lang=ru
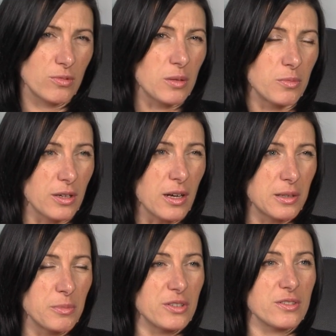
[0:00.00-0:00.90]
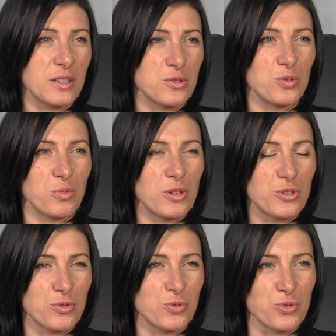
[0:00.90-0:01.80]
как бы климатизацию
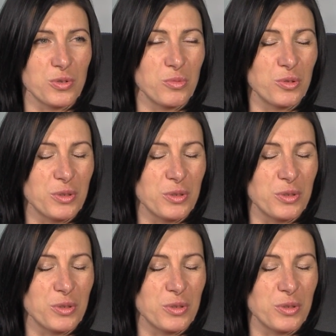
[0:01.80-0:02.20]
небольшую нужно будет